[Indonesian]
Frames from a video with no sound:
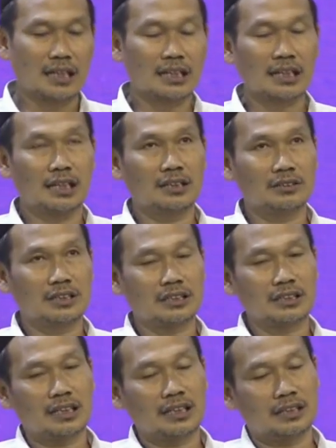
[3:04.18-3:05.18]
Karena kalau
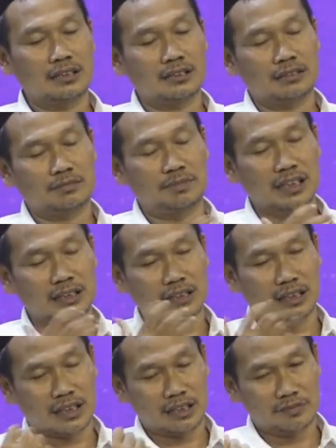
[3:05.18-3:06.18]
kita
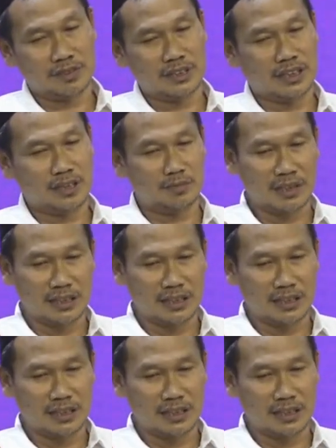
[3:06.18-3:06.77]
belajar alfiah,